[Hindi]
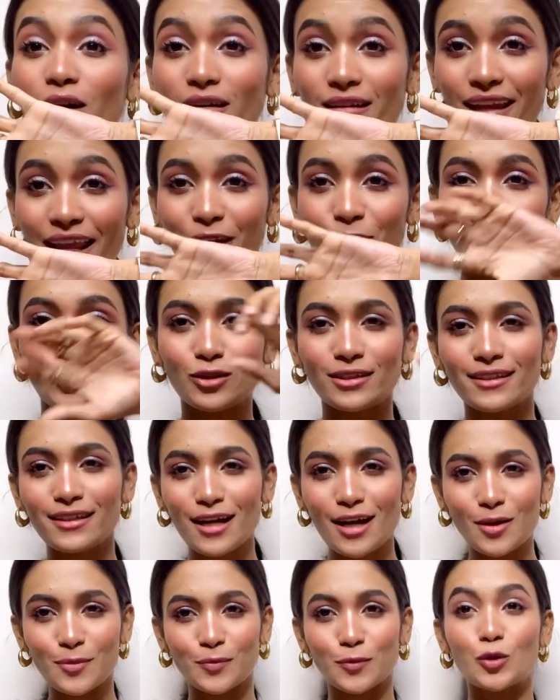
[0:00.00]
लाइक बोलते हैं ना
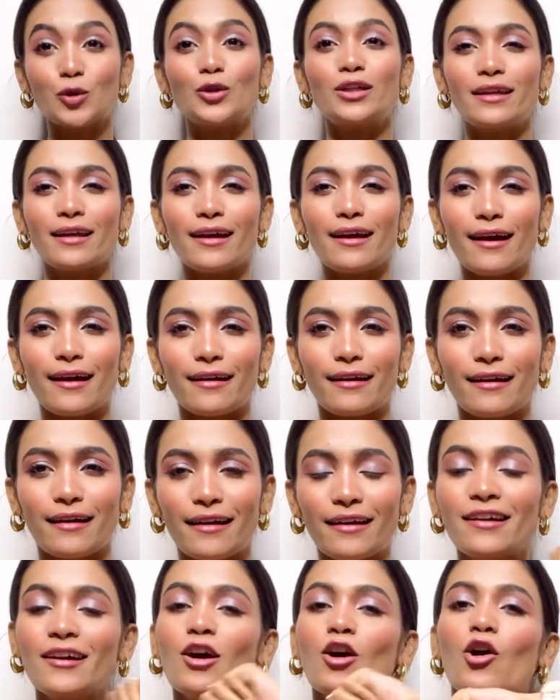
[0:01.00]
हम उठ के आ रहा
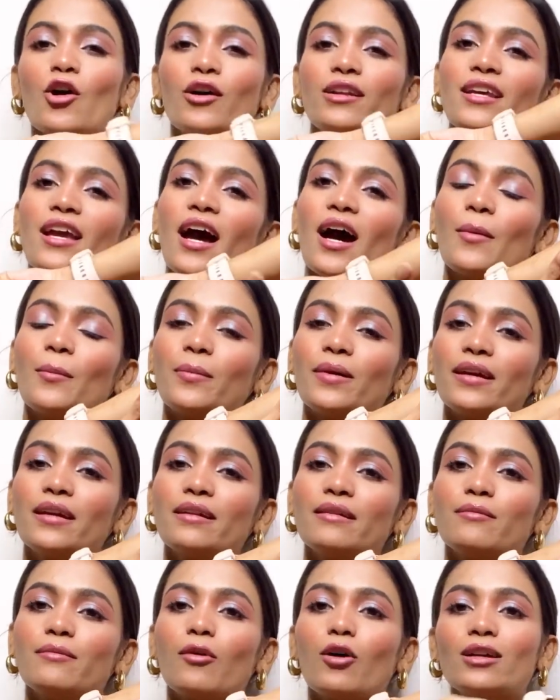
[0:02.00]
है और यहाँ पे
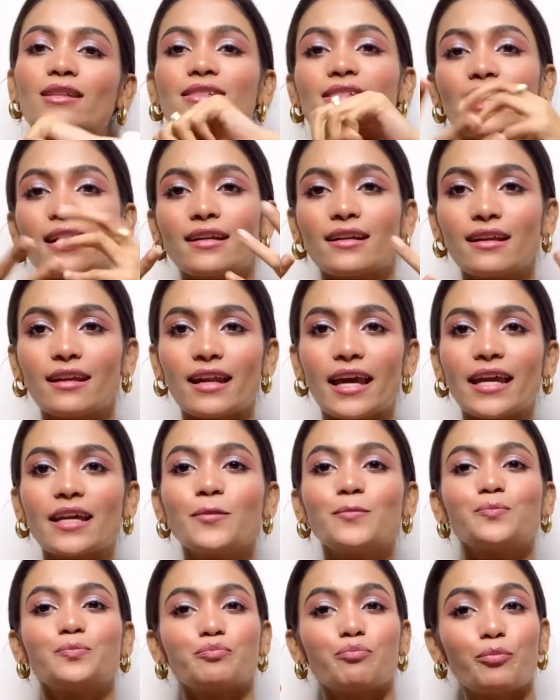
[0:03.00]
बहुत सटल लाइक
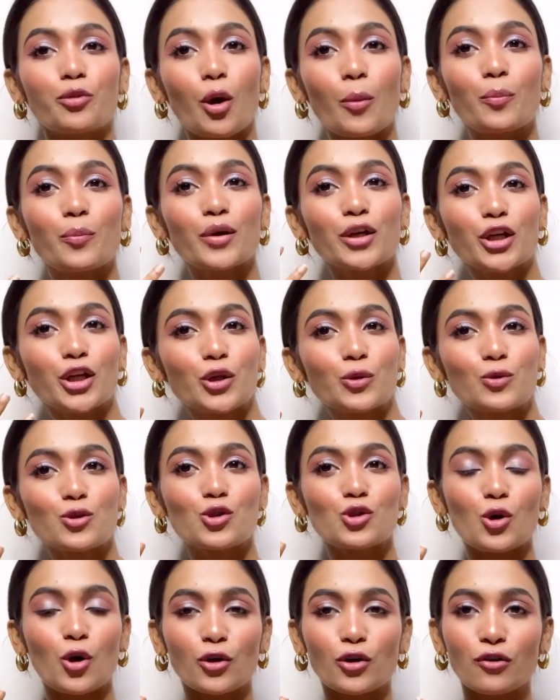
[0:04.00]
प्रॉपर न्यूट
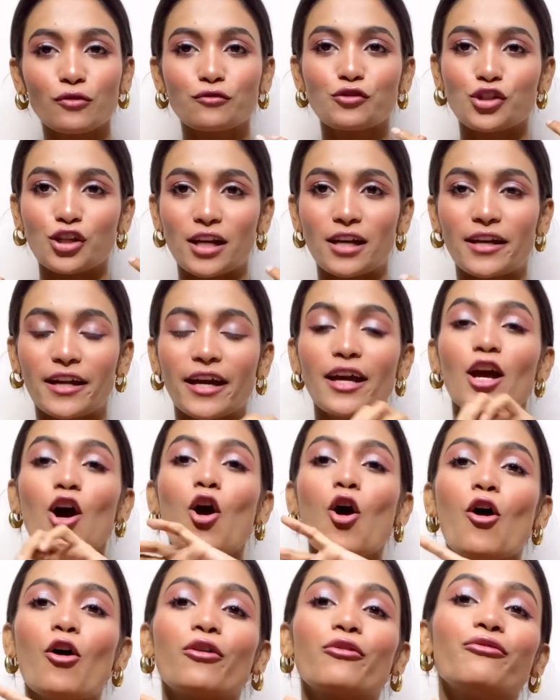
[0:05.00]
सॉर्ट ऑफ शेड है
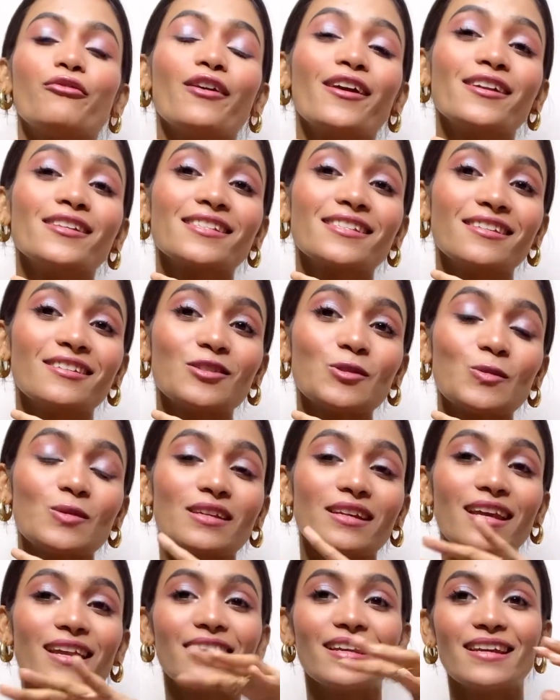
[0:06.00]
और फेयर स्किन टोन
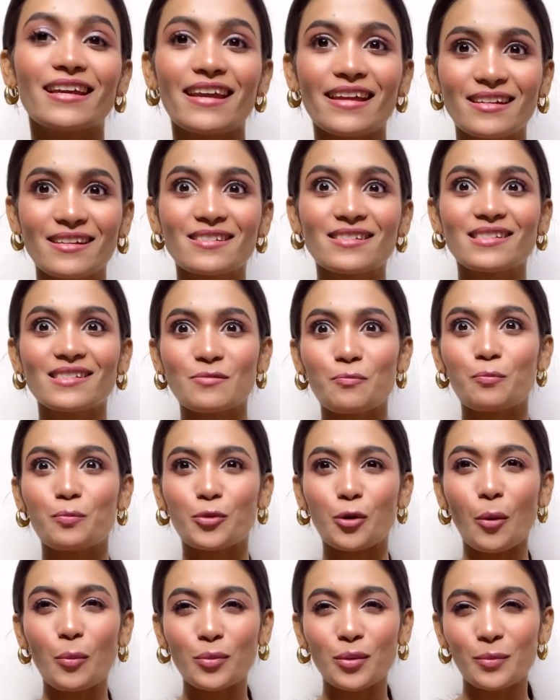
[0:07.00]
के लिए इट्स
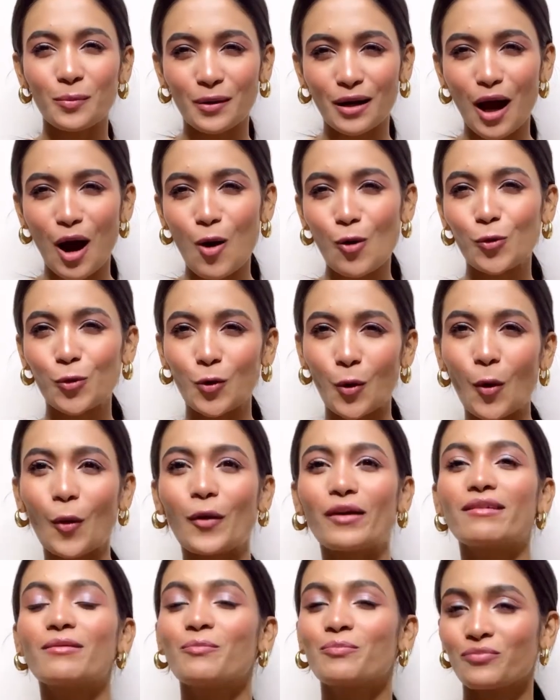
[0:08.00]
प्रॉपर ब्राउन
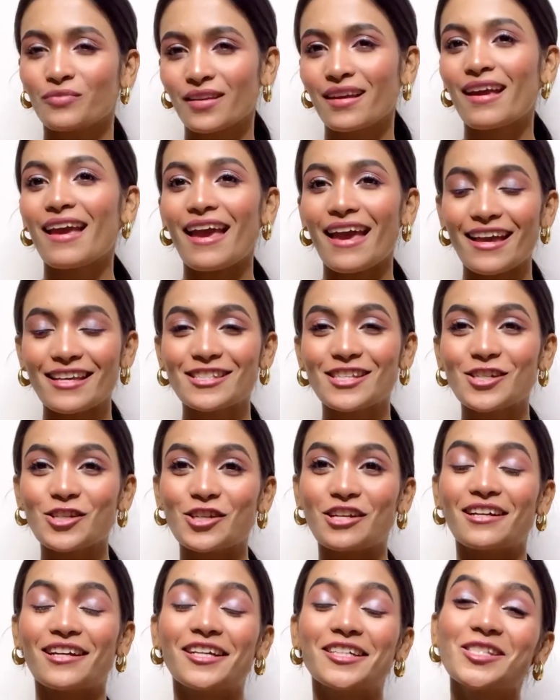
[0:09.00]
और ऐसा
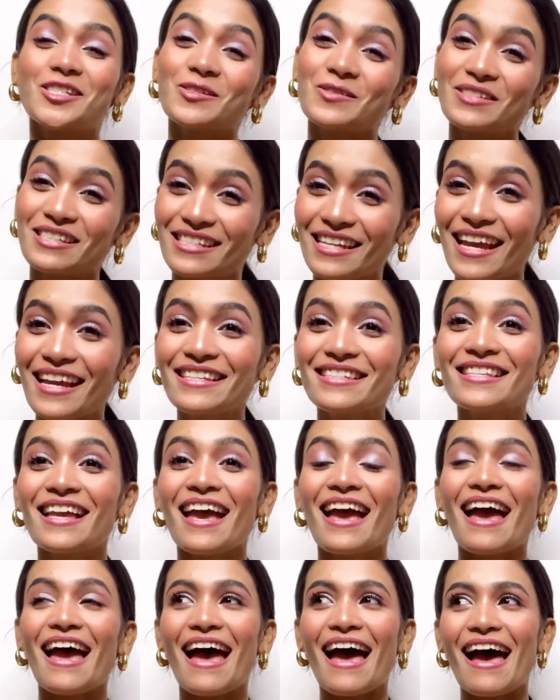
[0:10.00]
शेड है सो येस
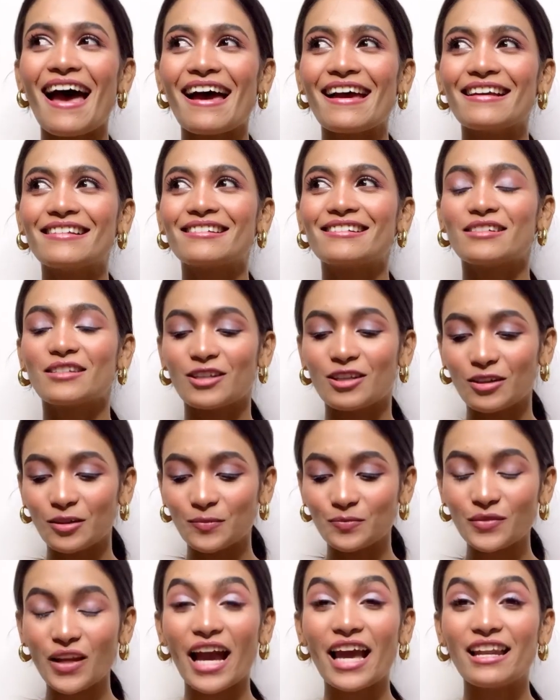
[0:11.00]
एंड द
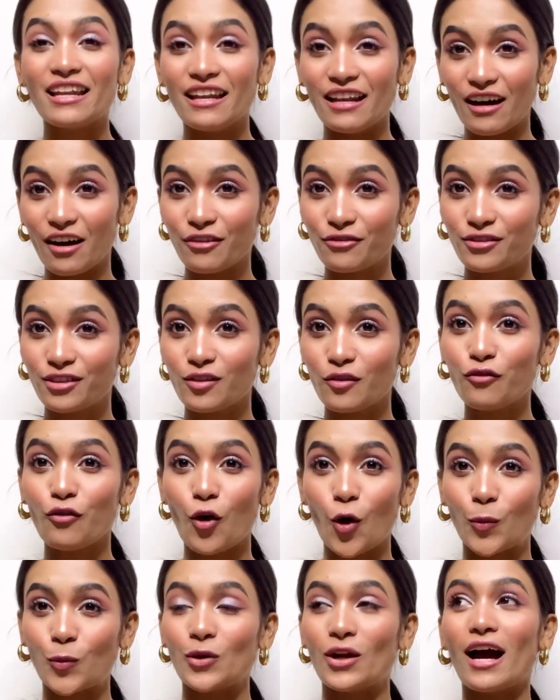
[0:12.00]
आई लव द
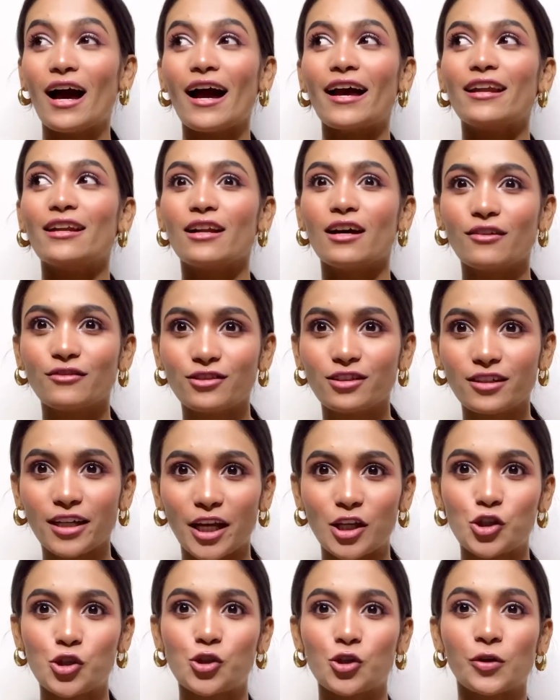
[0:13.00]
फॉर्मूला आई लव द
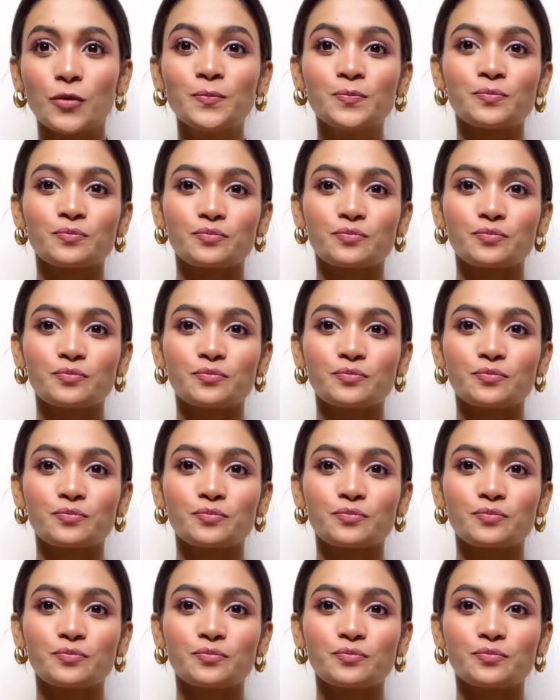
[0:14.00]
टेक्स्चर